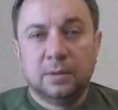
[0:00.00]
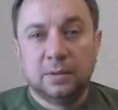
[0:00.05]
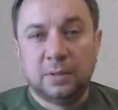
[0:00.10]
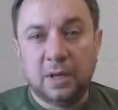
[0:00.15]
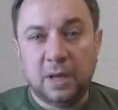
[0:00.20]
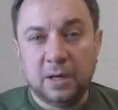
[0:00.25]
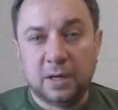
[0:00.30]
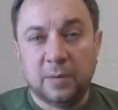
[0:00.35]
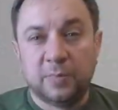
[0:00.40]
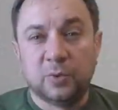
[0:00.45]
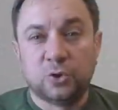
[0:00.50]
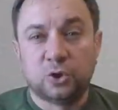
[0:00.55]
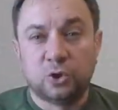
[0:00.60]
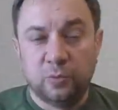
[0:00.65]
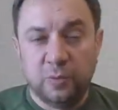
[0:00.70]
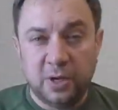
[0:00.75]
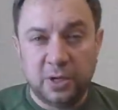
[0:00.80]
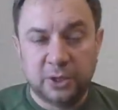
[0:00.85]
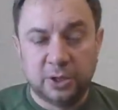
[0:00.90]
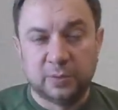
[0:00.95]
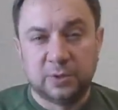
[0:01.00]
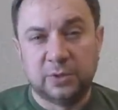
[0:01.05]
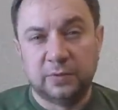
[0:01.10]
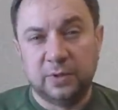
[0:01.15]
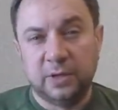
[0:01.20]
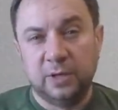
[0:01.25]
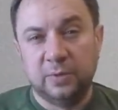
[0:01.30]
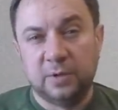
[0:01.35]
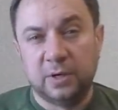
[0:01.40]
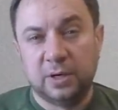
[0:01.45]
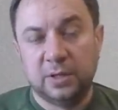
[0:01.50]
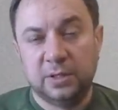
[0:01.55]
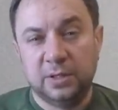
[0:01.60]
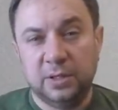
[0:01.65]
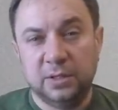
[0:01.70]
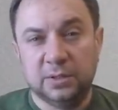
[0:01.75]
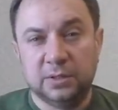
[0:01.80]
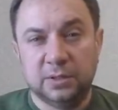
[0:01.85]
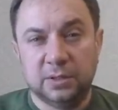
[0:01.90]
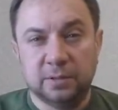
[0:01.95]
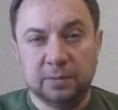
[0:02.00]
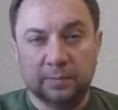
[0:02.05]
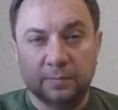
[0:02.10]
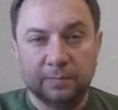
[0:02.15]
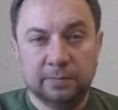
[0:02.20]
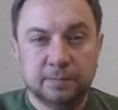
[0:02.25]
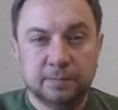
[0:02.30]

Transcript: так и по шумящим своим характеристикам.